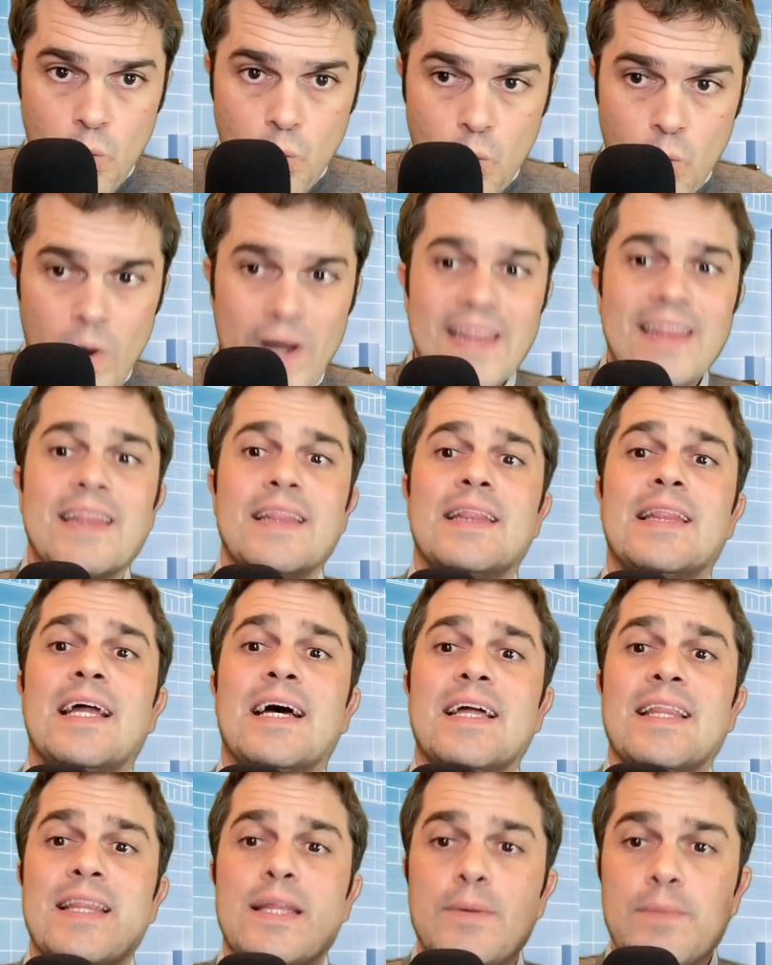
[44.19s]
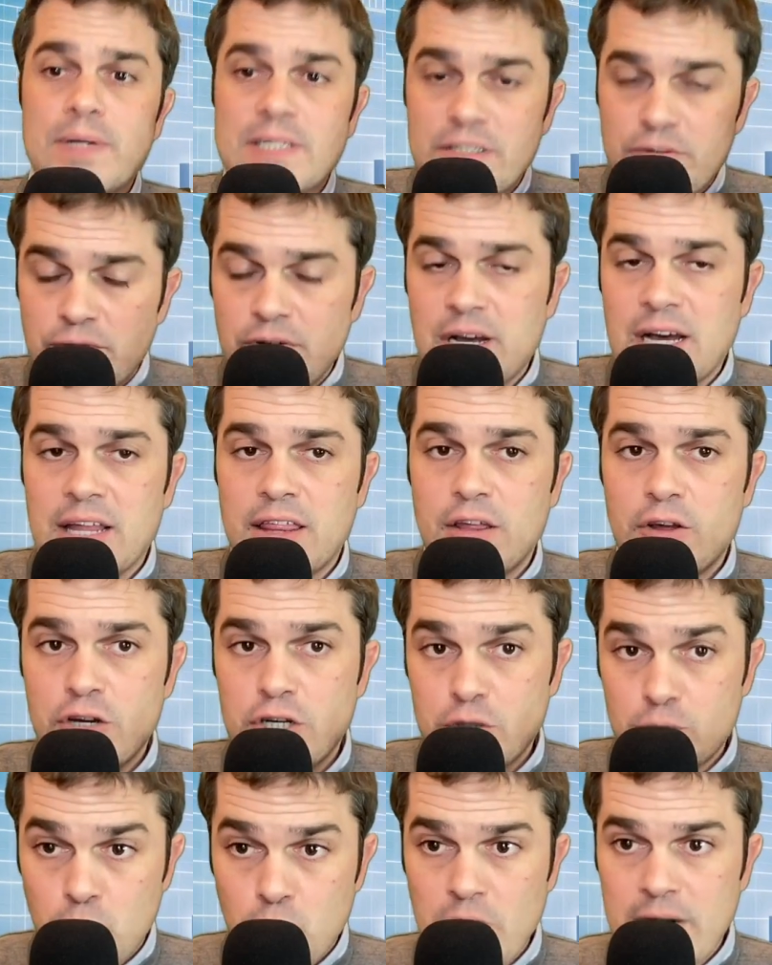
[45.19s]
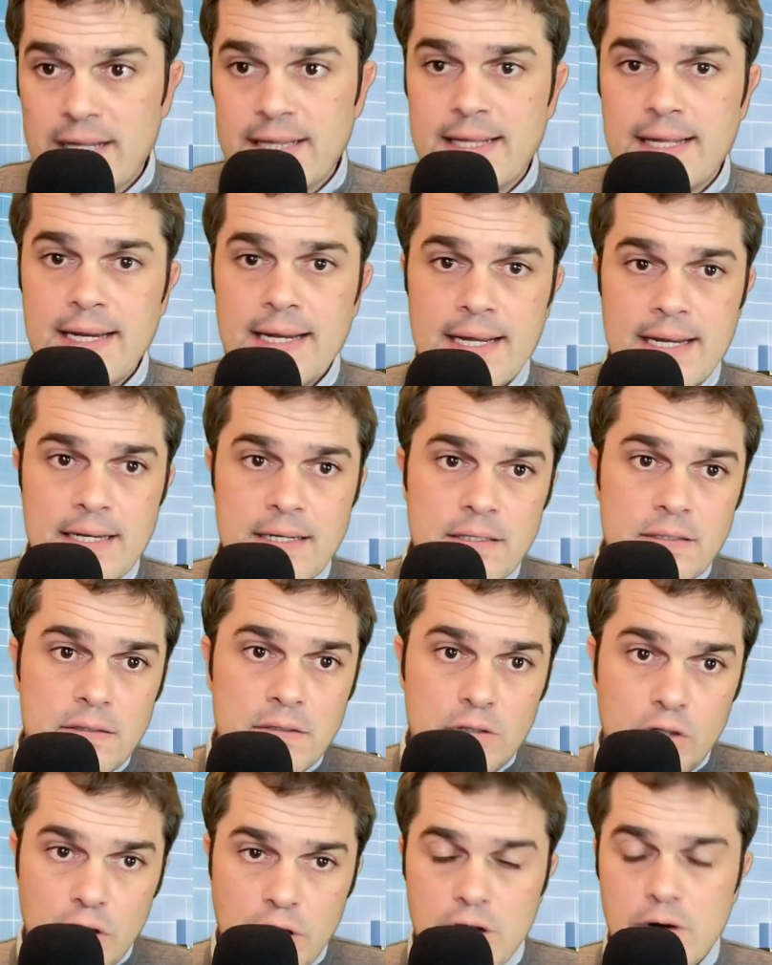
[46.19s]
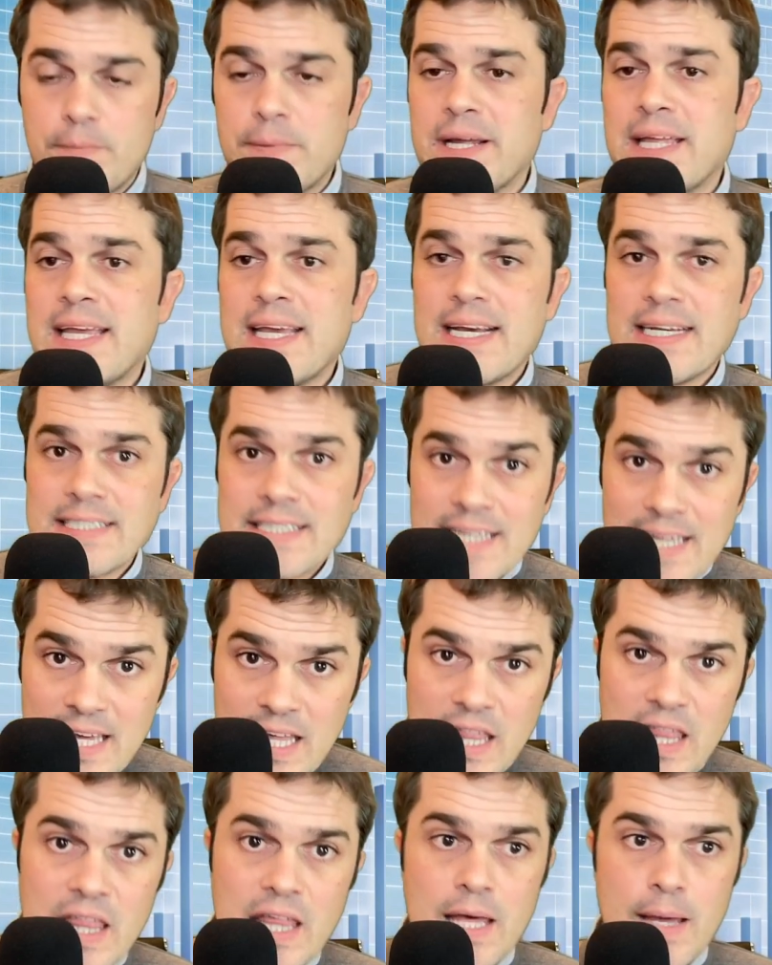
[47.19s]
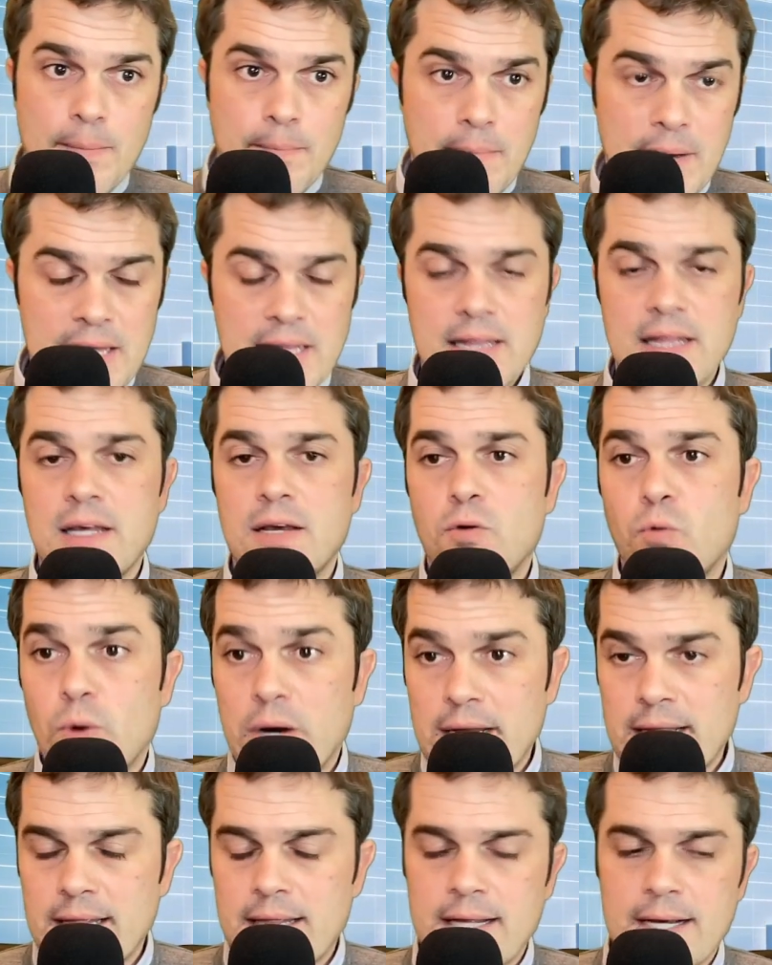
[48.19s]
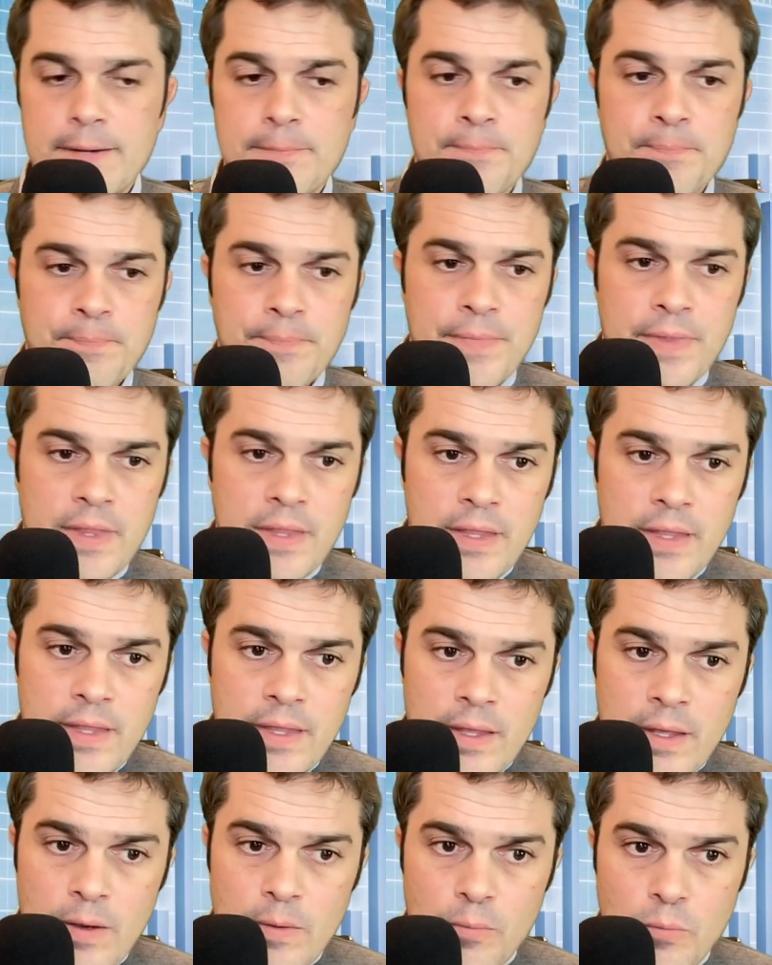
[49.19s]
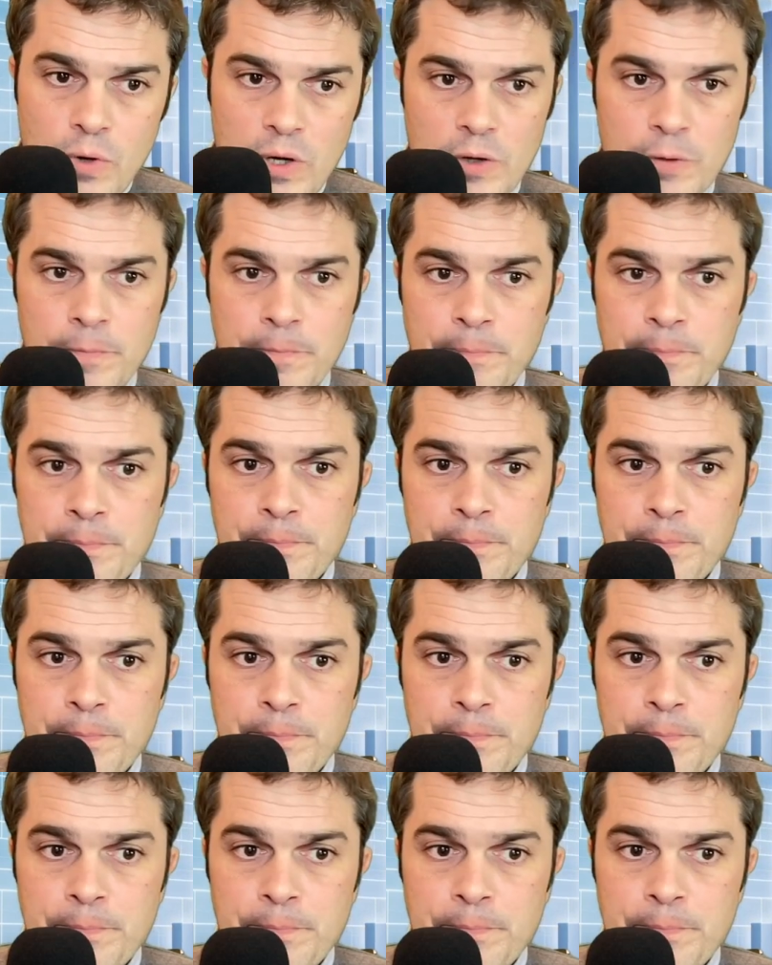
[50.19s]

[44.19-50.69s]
cuánta diversificación es buena tener. 12 compañías, 15, 20, 40. Bueno,